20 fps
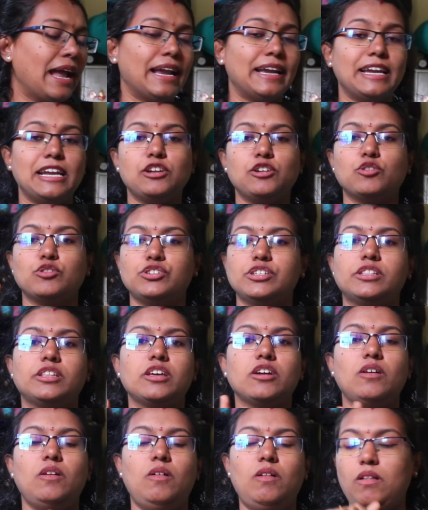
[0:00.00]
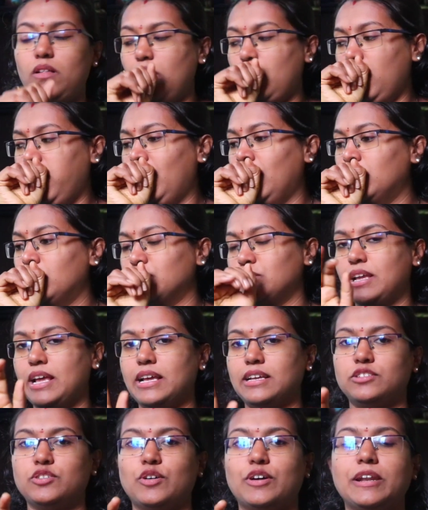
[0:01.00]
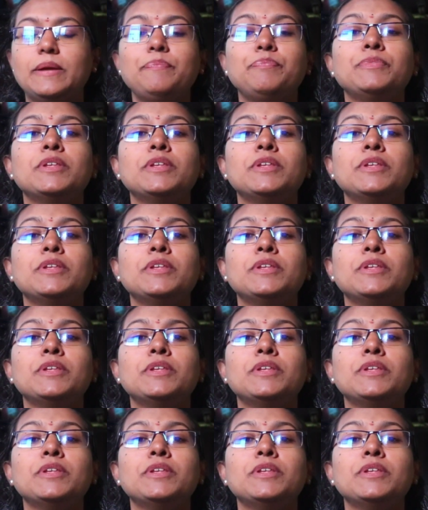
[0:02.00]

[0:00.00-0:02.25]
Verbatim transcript: అండ్ నేను టోషిత్కి సారీ